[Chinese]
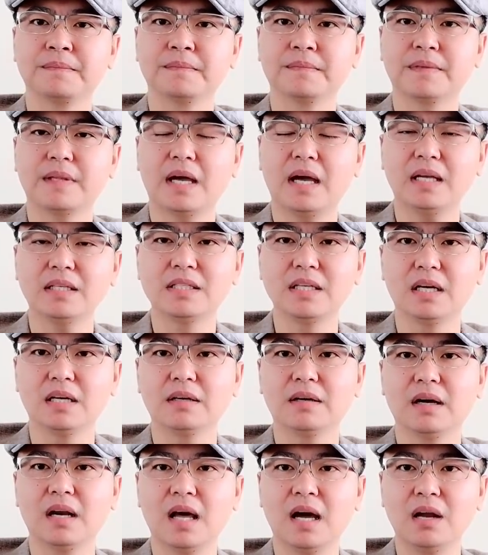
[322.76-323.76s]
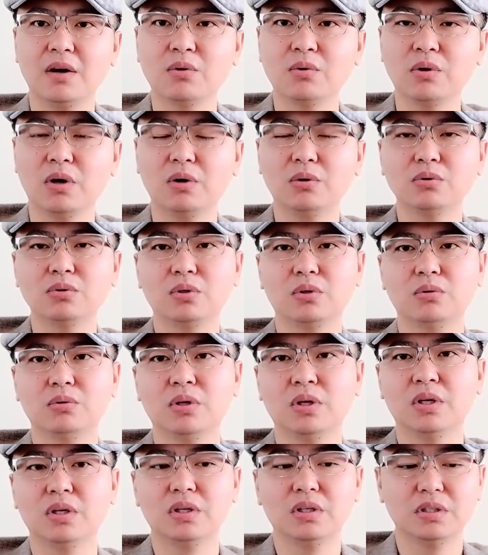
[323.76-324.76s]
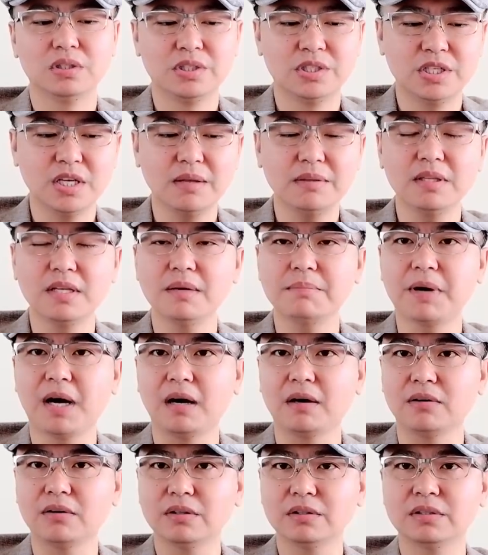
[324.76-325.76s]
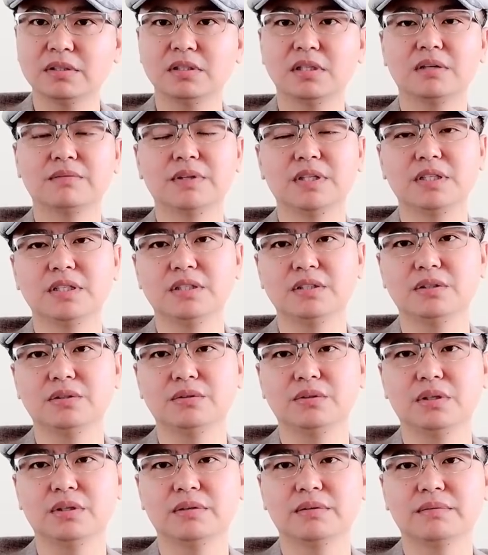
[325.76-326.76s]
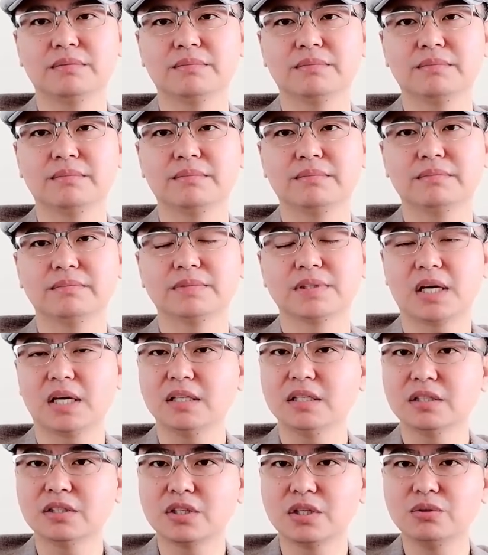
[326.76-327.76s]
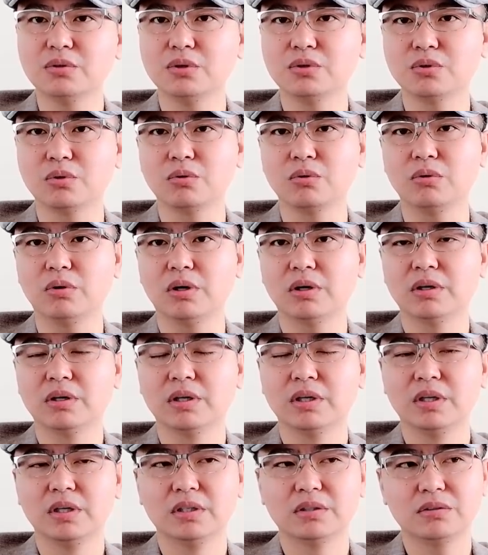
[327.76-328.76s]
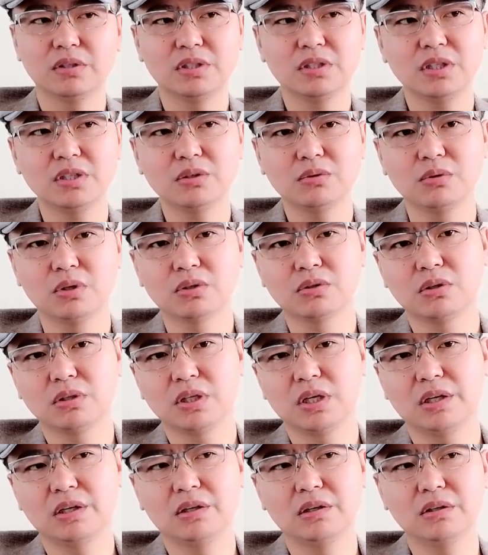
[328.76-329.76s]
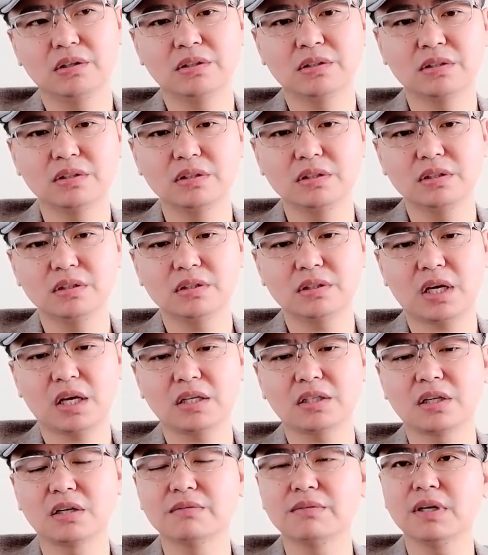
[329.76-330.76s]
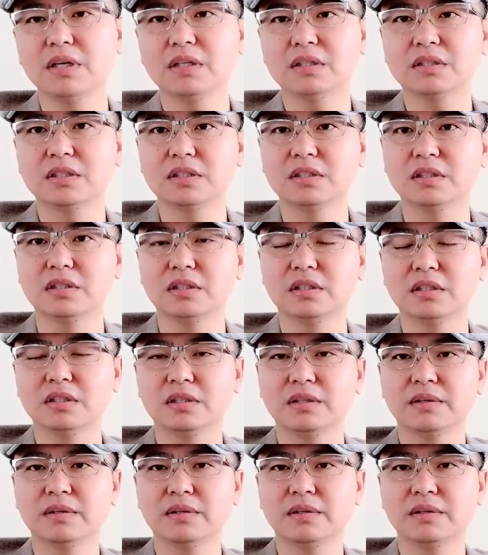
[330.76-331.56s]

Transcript: 他想拉拢欧洲，先得把俄罗斯这个问题解决，才能针对中国。所以，这就我说的，俄罗斯它成为了这个